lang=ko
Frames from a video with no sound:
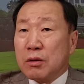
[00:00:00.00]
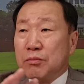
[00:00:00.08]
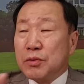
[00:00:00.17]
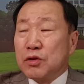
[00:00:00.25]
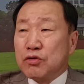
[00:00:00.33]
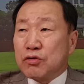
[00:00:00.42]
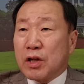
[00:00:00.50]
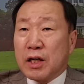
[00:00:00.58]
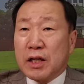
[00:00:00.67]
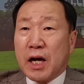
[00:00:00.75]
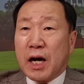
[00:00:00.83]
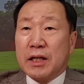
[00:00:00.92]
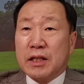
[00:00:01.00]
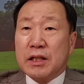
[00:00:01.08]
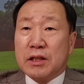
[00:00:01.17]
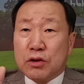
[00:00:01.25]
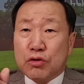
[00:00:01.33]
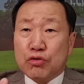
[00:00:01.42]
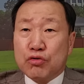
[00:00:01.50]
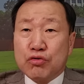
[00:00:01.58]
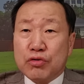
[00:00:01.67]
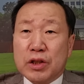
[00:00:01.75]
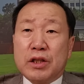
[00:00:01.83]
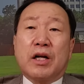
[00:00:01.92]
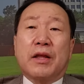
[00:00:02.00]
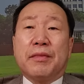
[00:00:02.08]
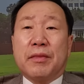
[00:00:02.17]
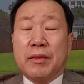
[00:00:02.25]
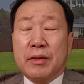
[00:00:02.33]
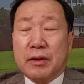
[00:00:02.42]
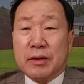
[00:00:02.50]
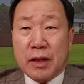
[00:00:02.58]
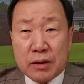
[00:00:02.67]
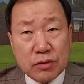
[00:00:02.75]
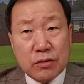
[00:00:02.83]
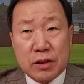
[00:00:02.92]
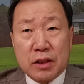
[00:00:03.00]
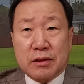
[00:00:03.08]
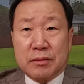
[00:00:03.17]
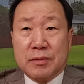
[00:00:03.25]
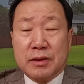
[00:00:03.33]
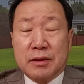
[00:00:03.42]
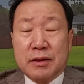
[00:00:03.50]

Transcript: 민주당이 아닌 유일한 당선자였습니다.